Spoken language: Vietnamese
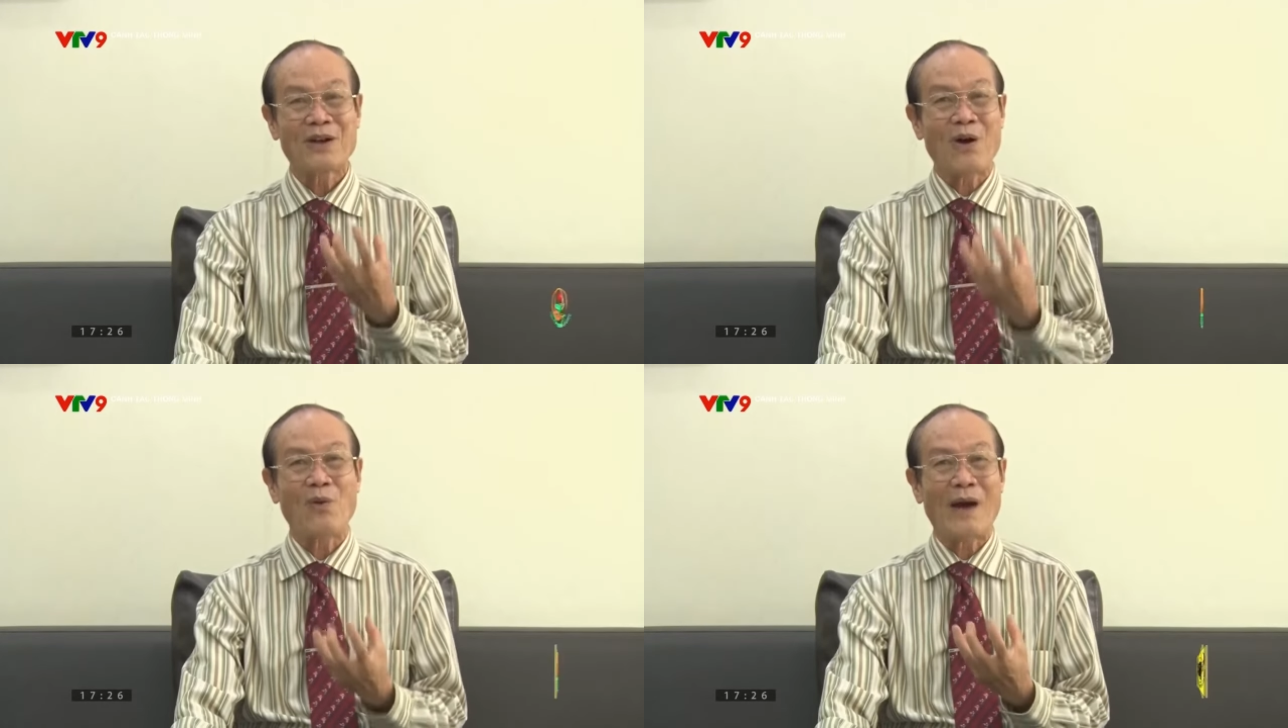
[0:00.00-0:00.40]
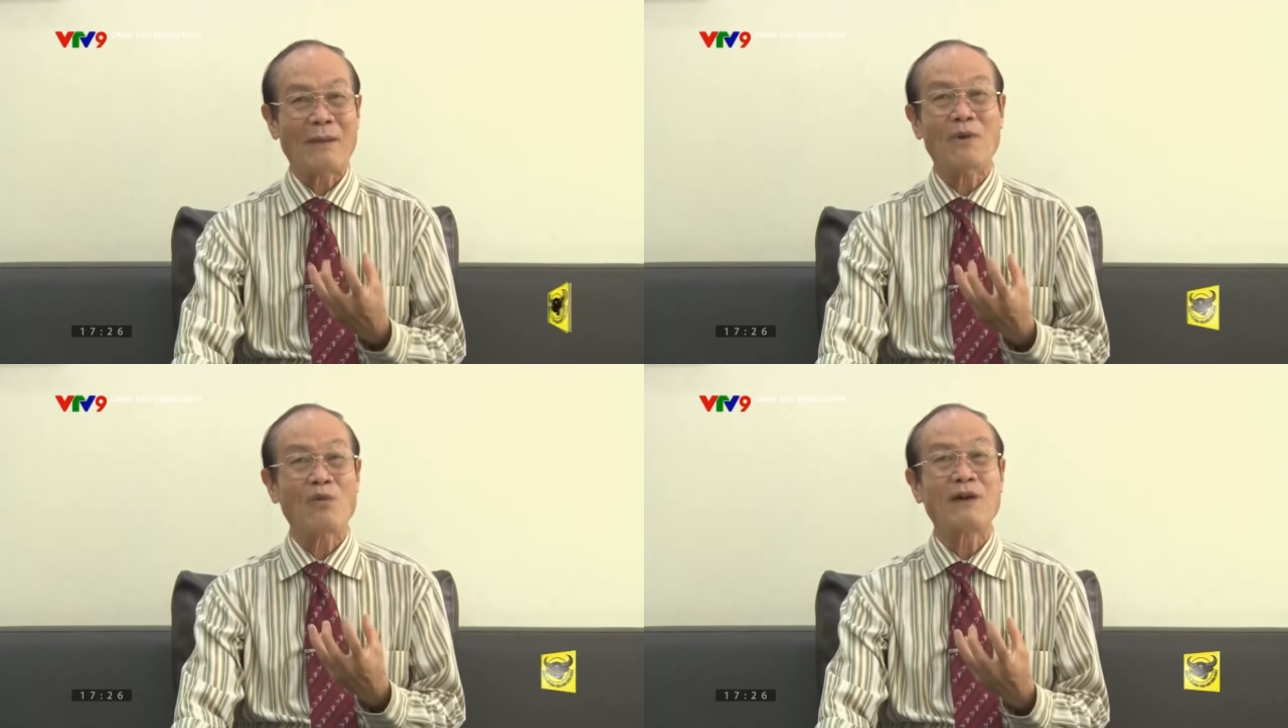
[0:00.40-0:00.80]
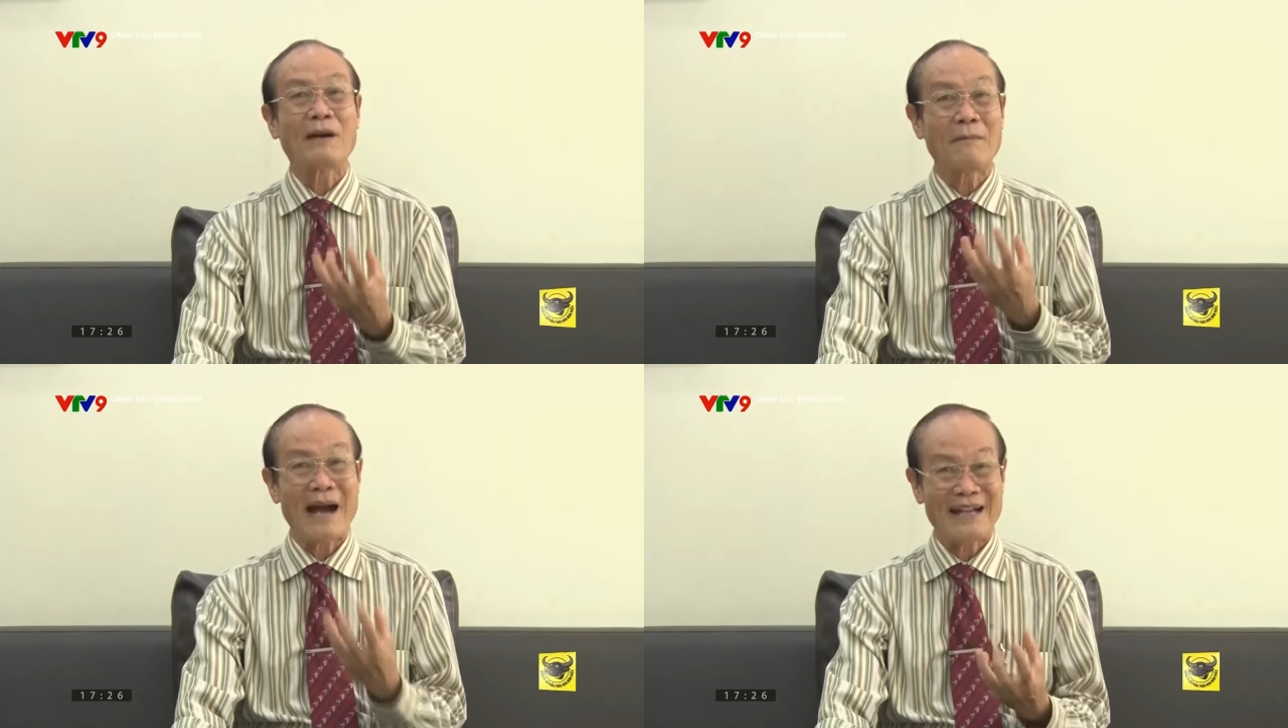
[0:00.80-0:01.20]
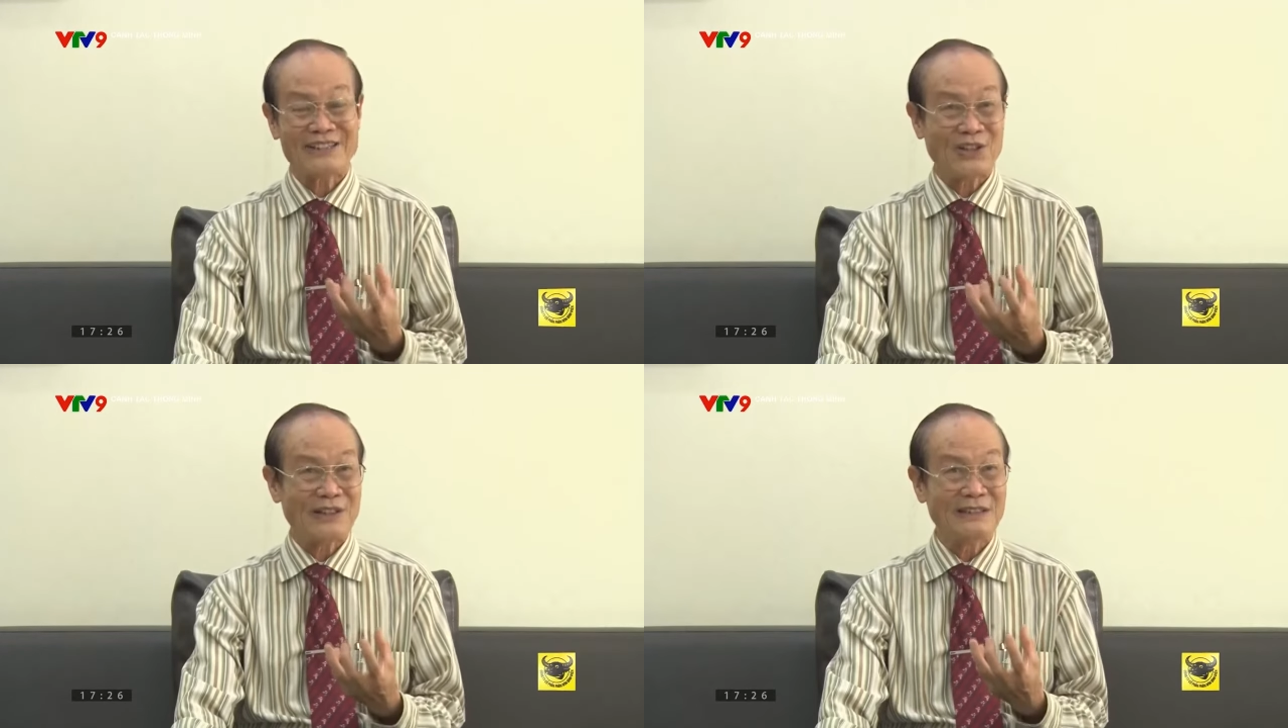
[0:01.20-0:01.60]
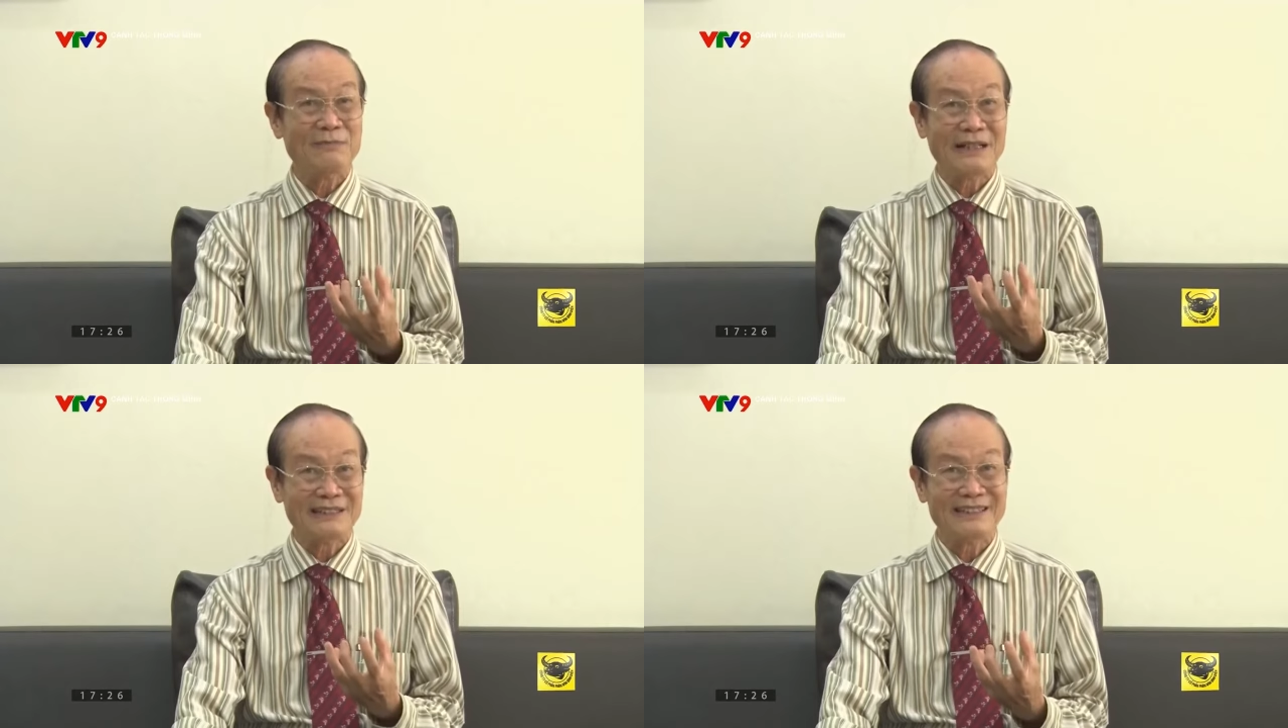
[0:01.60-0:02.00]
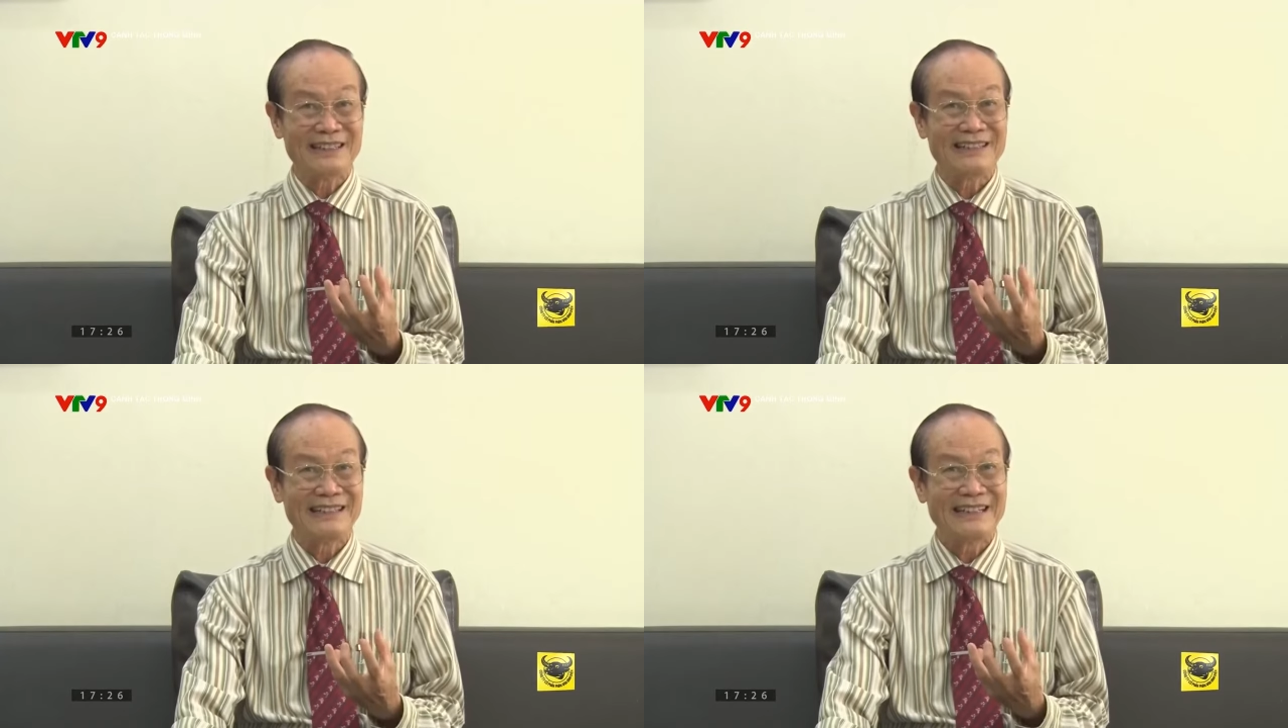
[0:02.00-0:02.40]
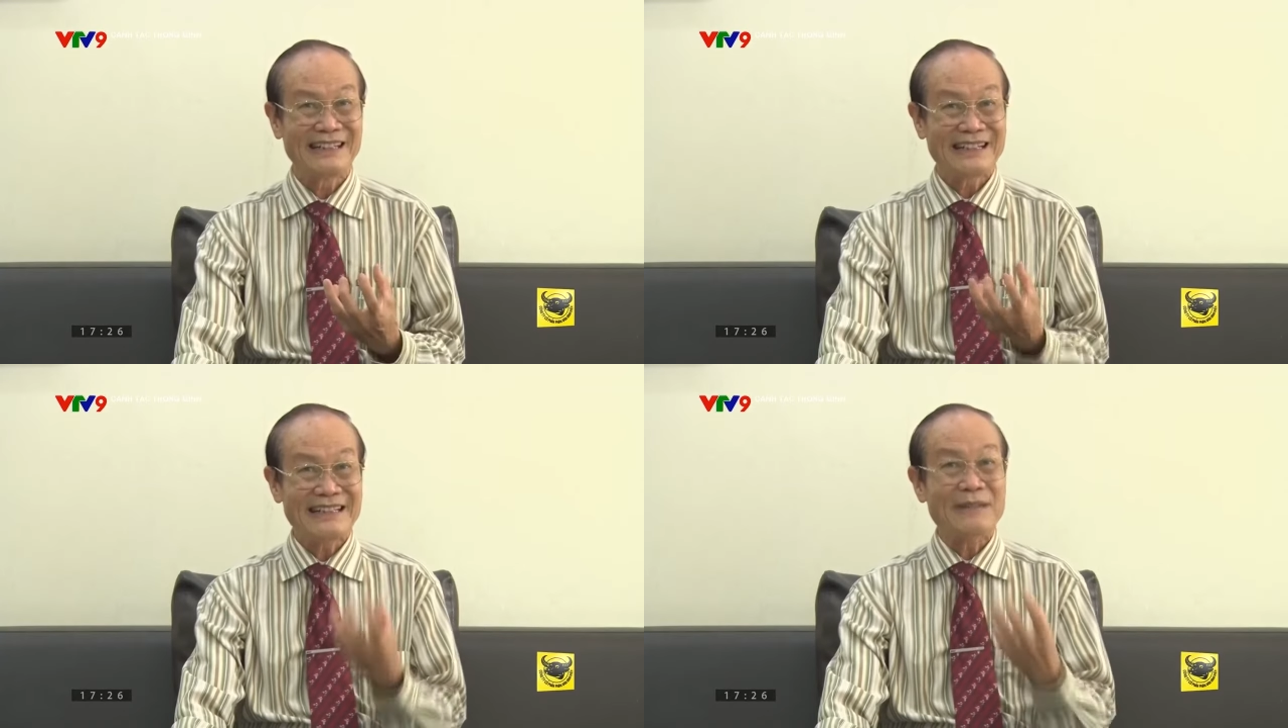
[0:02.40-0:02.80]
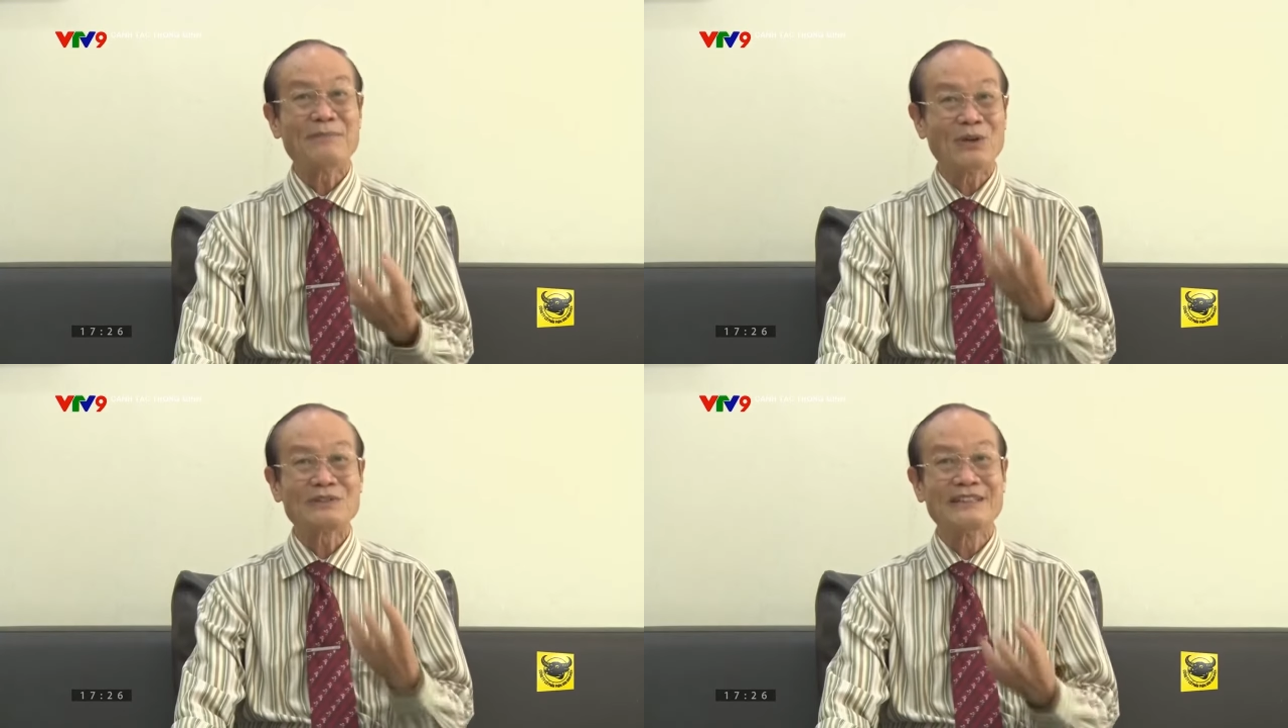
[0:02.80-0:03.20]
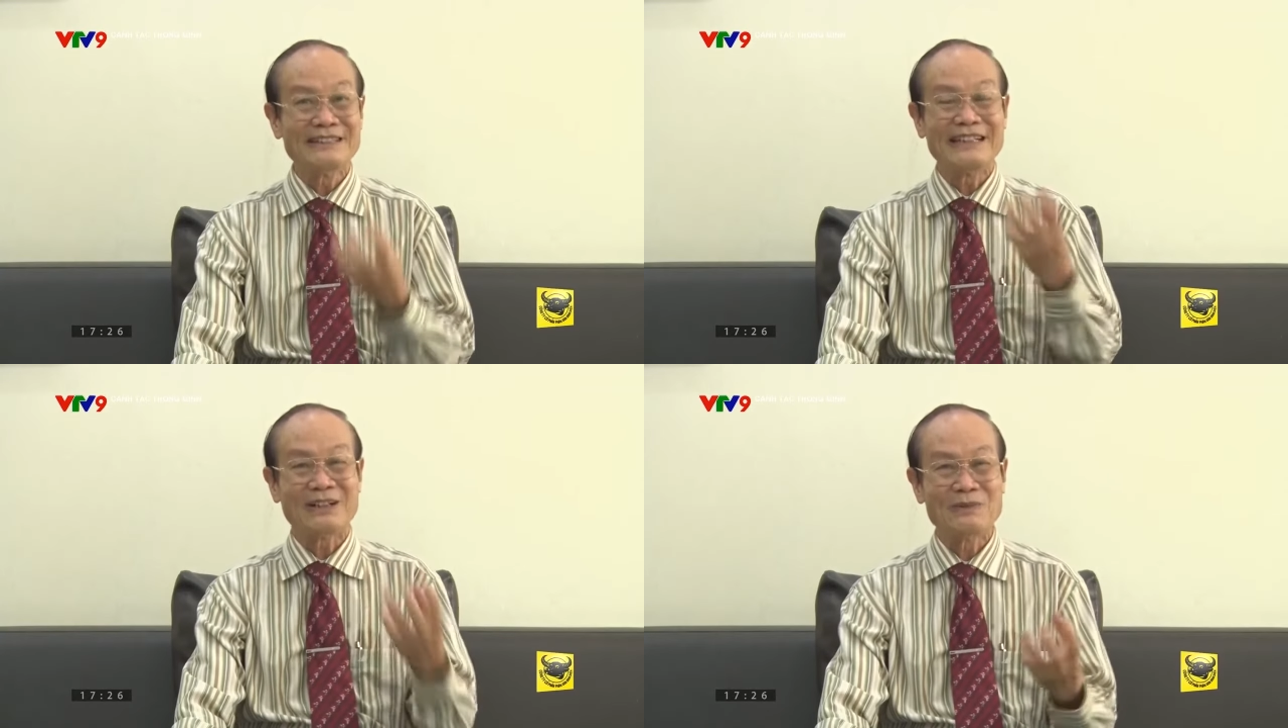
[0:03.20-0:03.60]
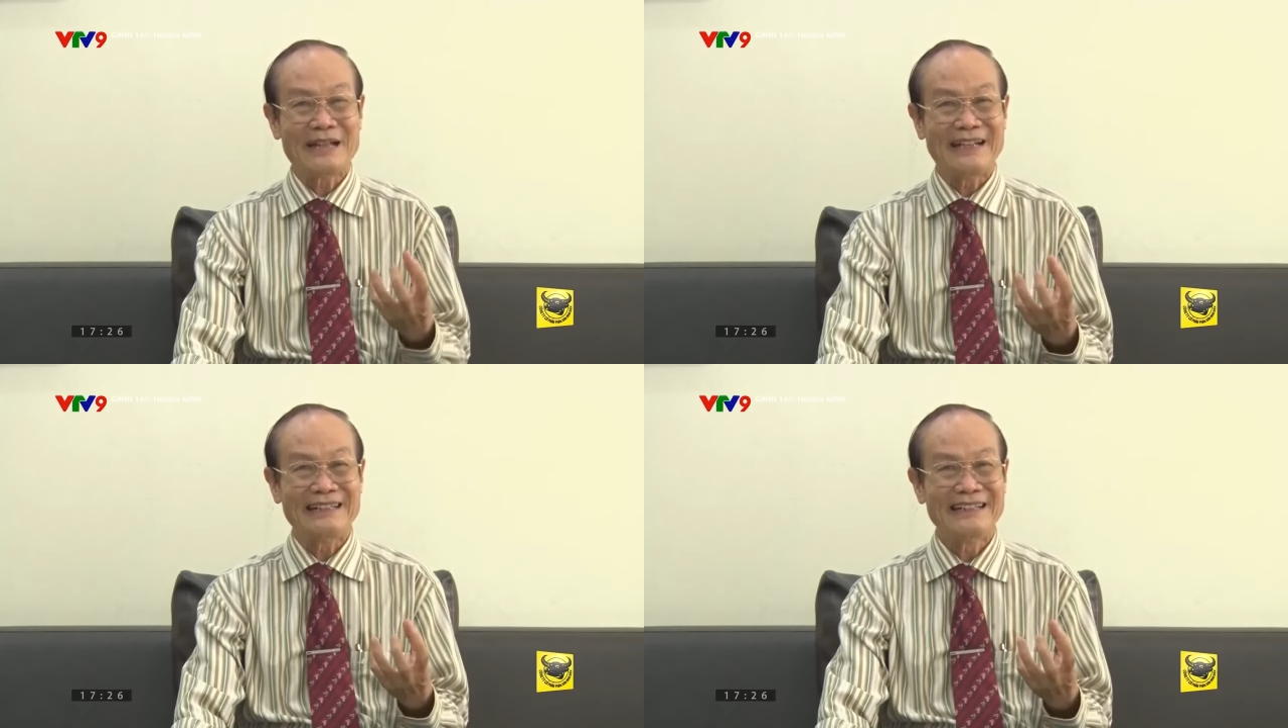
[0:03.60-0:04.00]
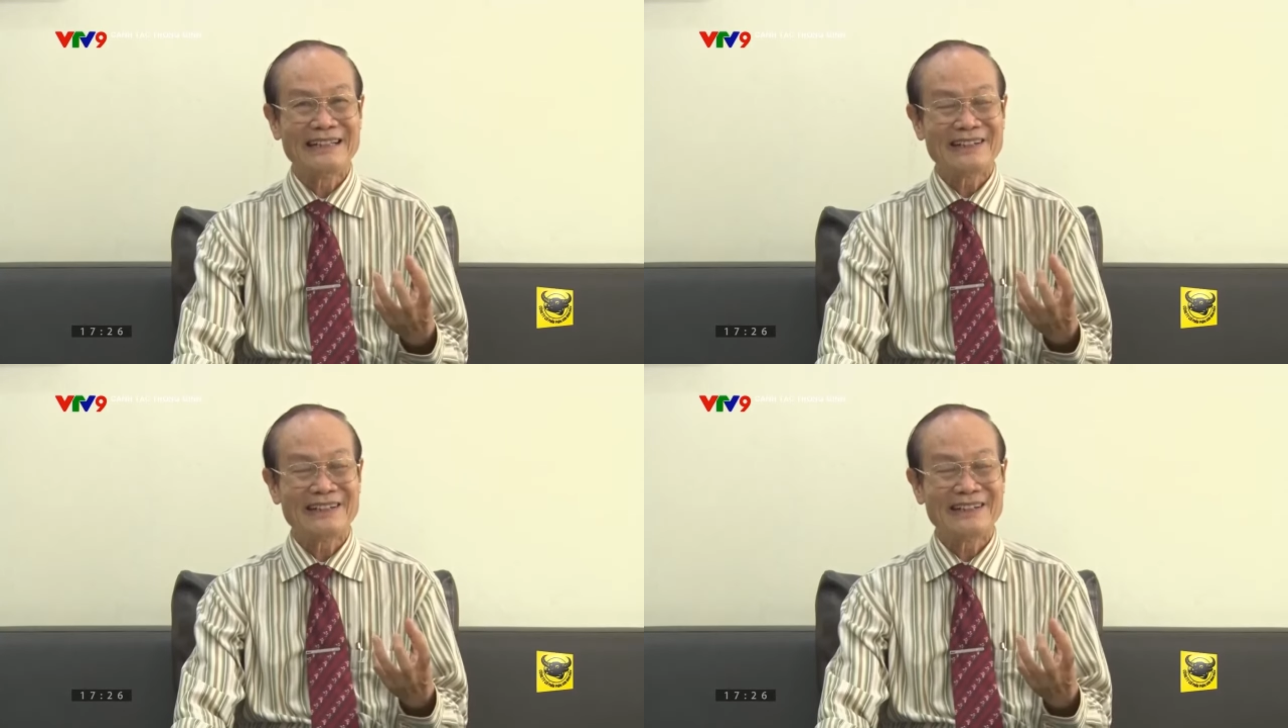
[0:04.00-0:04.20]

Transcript: còn khoảng 1/3 so với bình thường. Cái nhịp độ tưới thì cũng vậy,